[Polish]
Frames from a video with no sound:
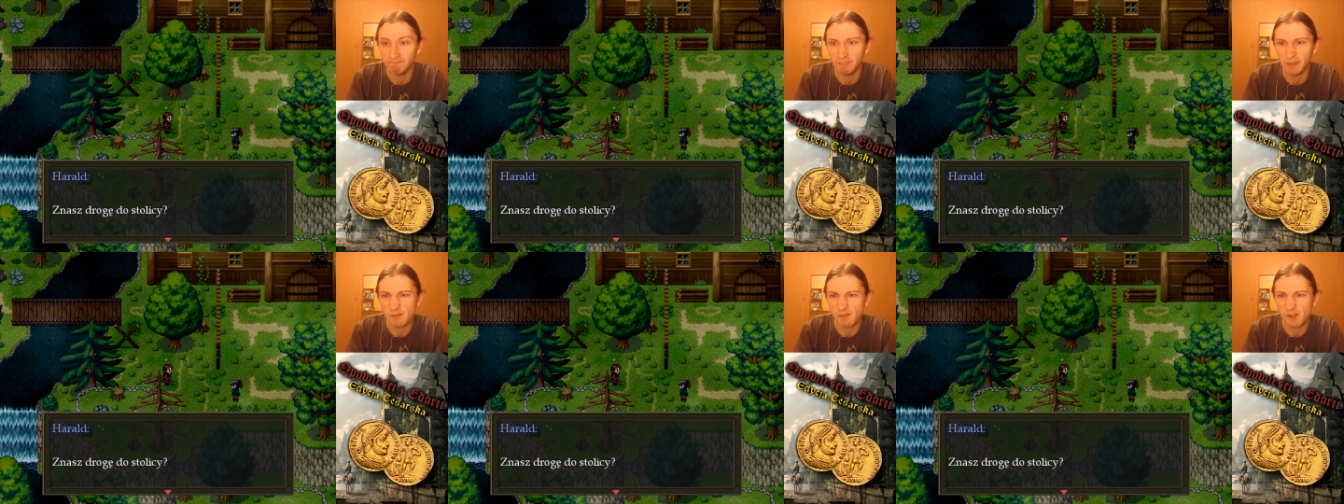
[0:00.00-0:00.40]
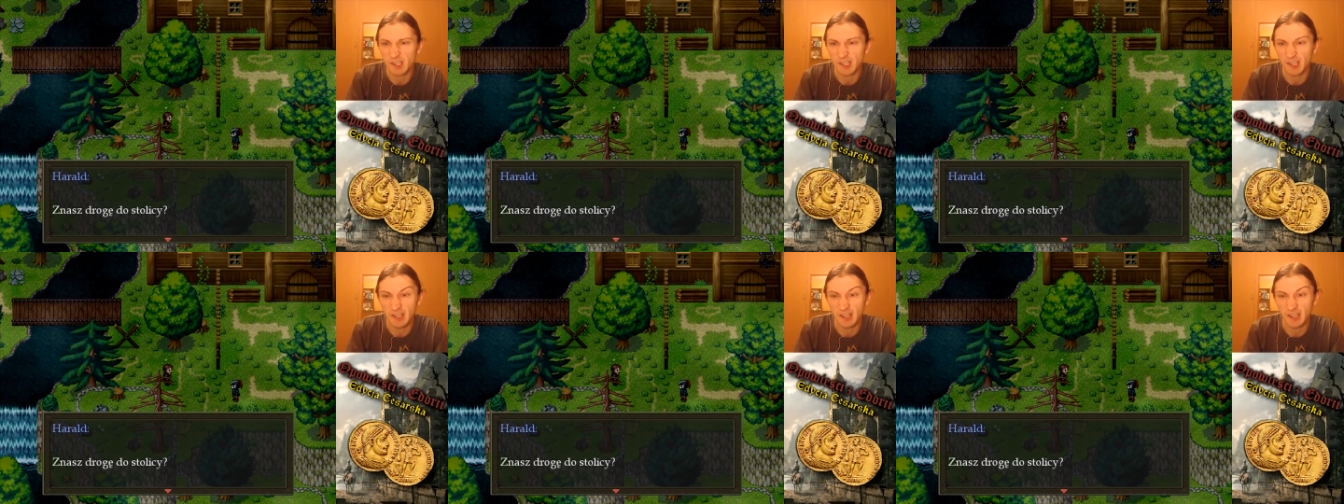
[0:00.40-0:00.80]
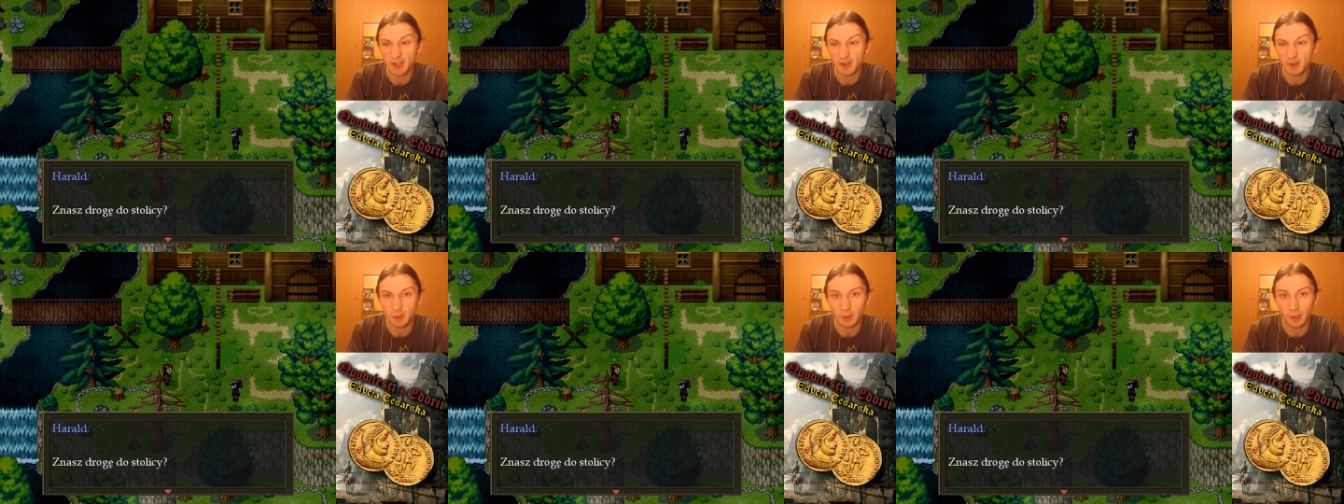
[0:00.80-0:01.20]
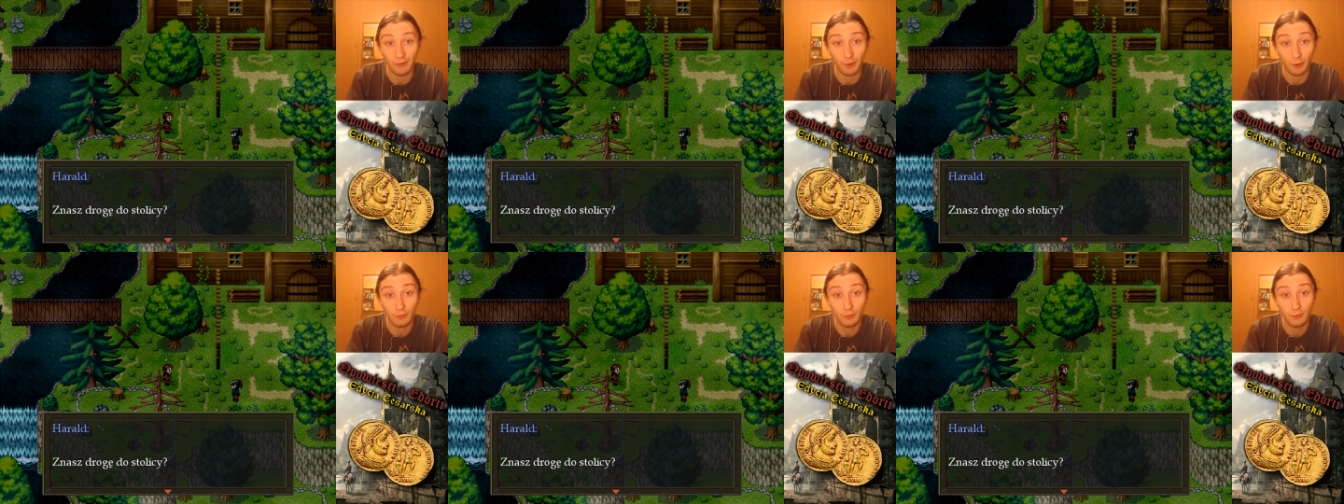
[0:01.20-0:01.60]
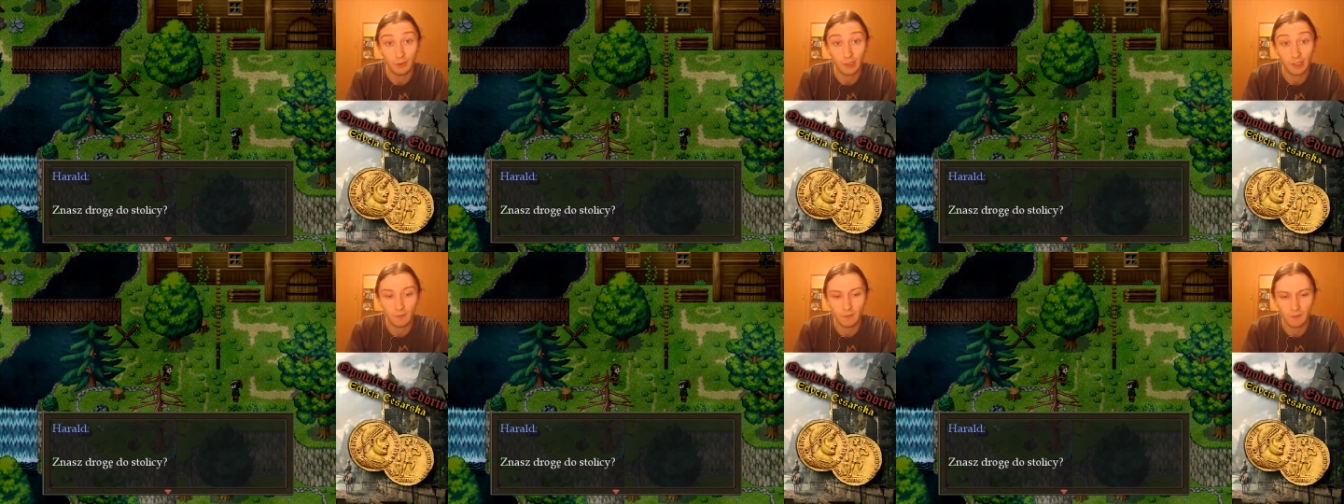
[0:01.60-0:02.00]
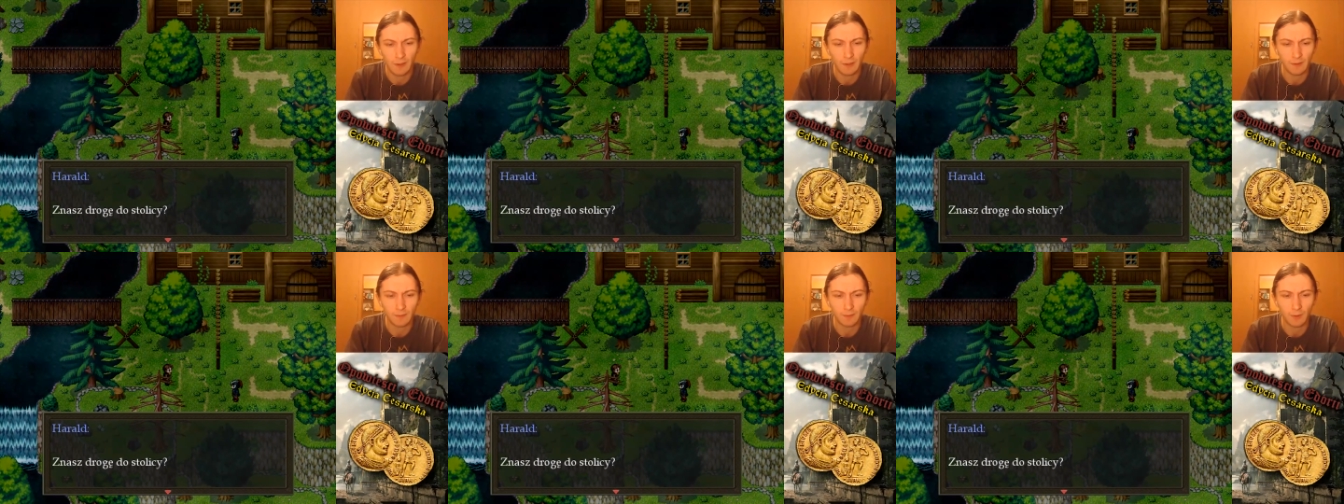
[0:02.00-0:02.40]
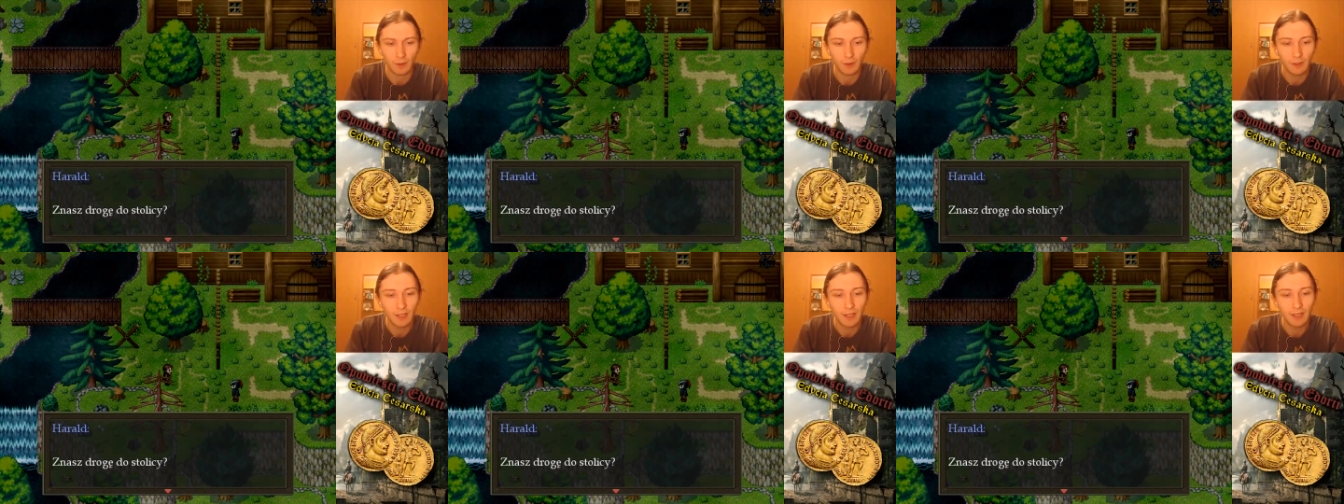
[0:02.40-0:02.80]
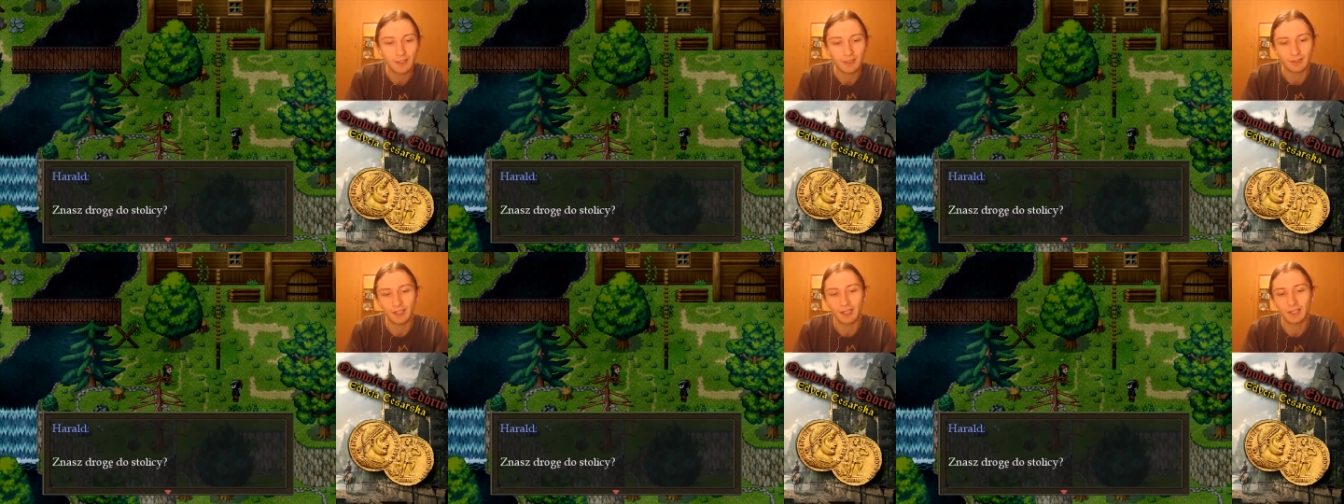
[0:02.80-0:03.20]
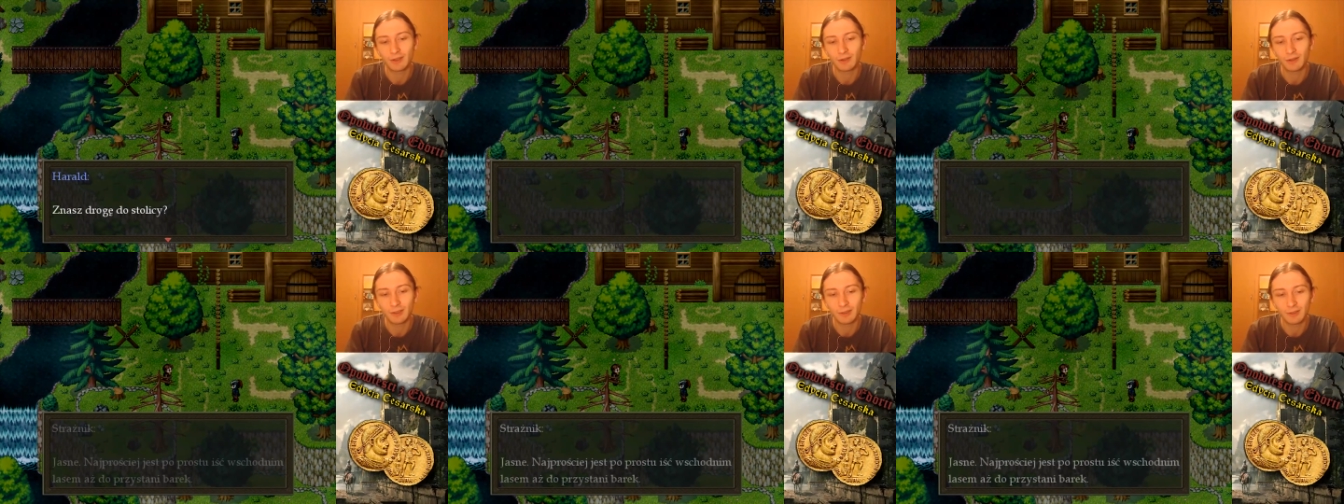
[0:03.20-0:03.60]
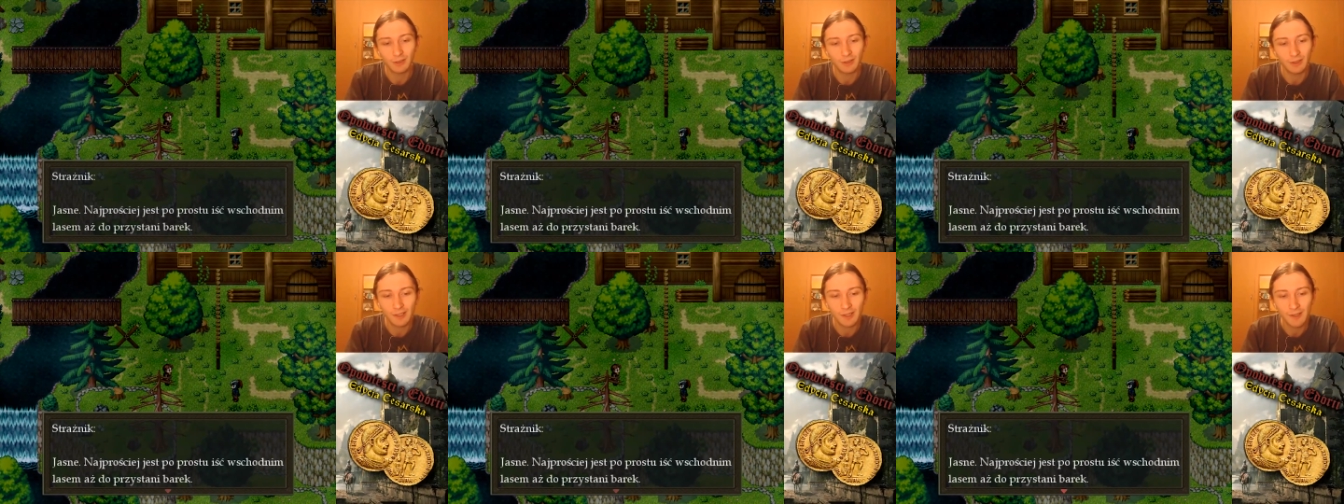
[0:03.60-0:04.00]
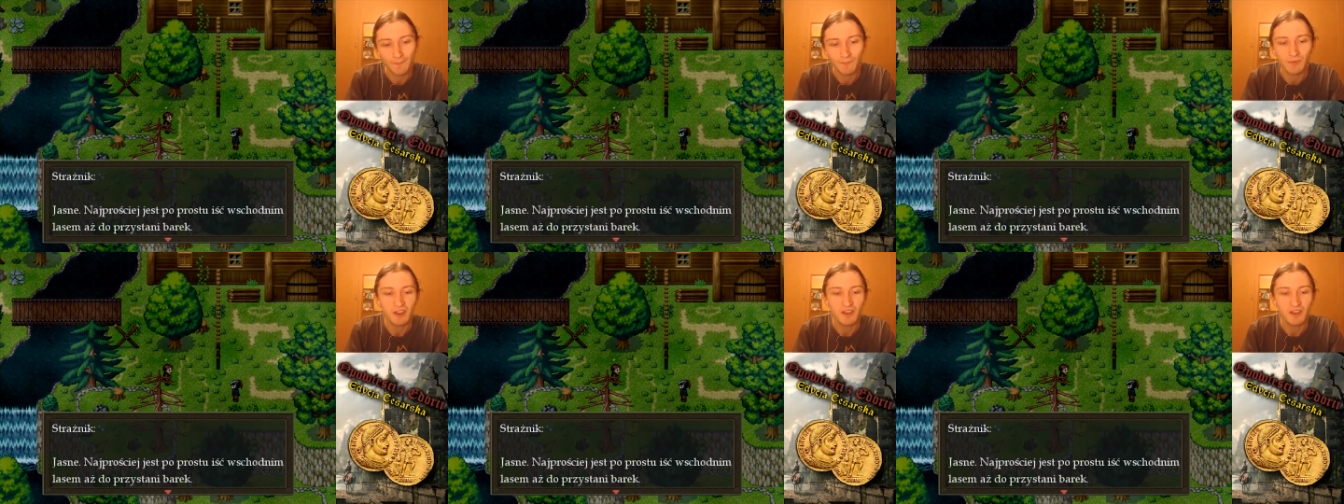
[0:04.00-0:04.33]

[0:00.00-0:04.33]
Bez okazania jakiegoś dowodu ku temu, no ale spoko. Znasz drogę do stolicy?